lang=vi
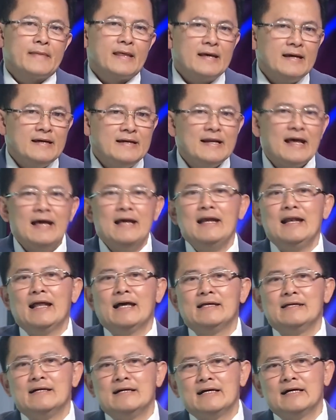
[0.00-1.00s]
thì đây
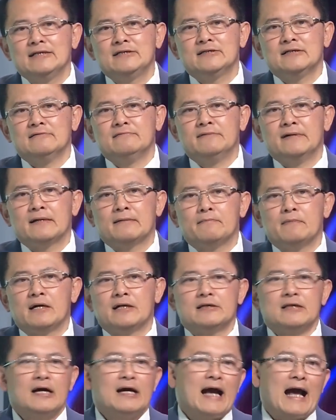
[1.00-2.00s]
là những cái sự việc mà
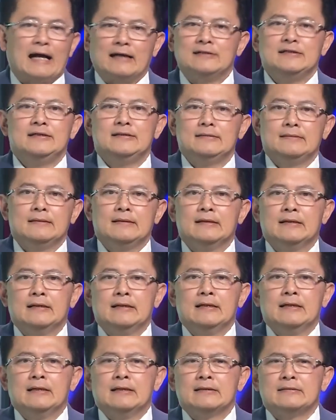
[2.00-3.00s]
người ta ngạc nhiên
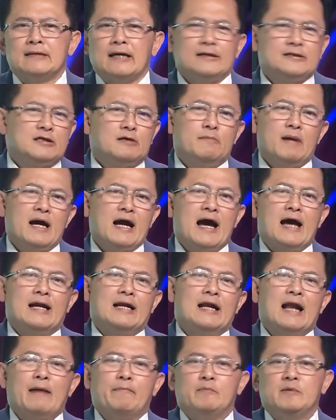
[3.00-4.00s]
tại sao Bắc
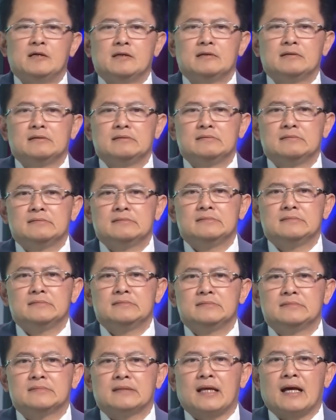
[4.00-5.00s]
Hàn làm được
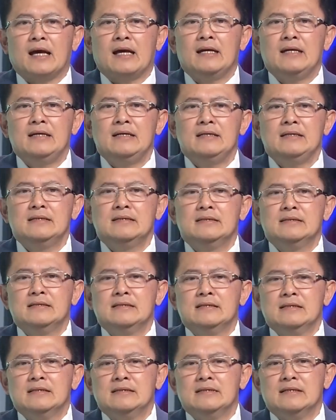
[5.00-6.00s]
cái
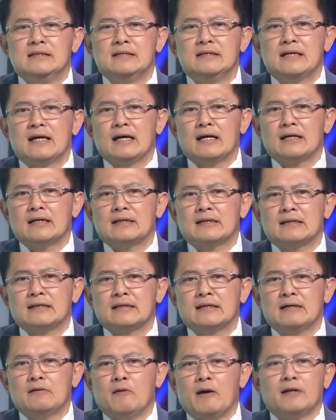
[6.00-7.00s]
những các
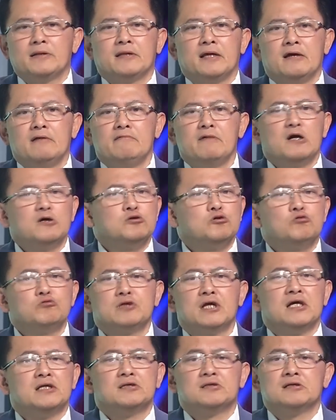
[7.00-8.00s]
cái hỏa tiễn với cái số
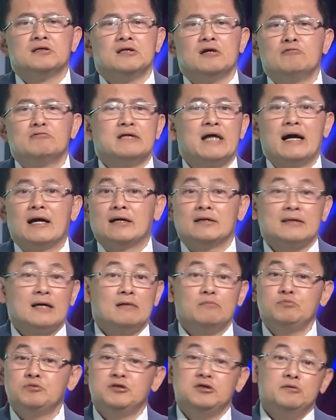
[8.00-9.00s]
tiền từ đâu ra người ta
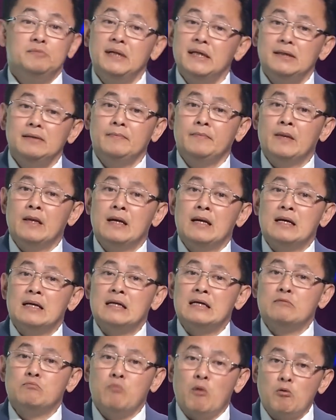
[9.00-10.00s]
cũng chưa biết
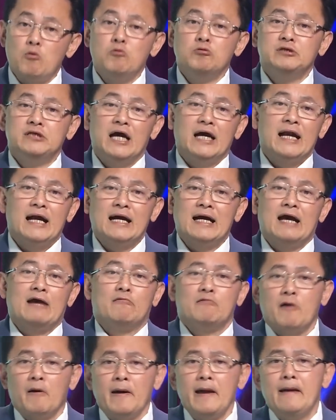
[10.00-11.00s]
một quốc gia đang
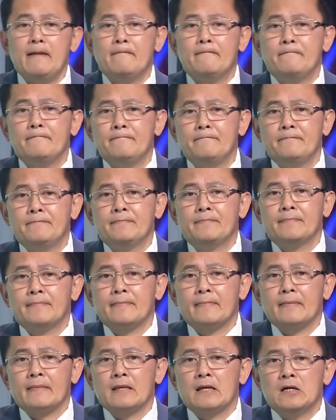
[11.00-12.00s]
nghèo đói
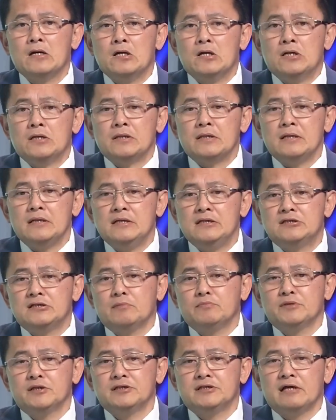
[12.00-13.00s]
thì
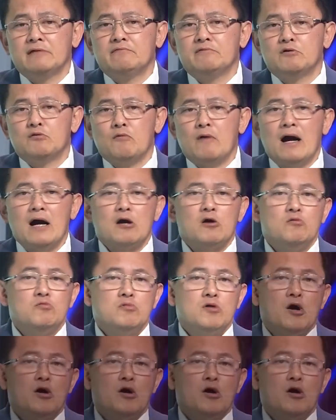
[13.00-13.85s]
trong thời gian vừa qua cũng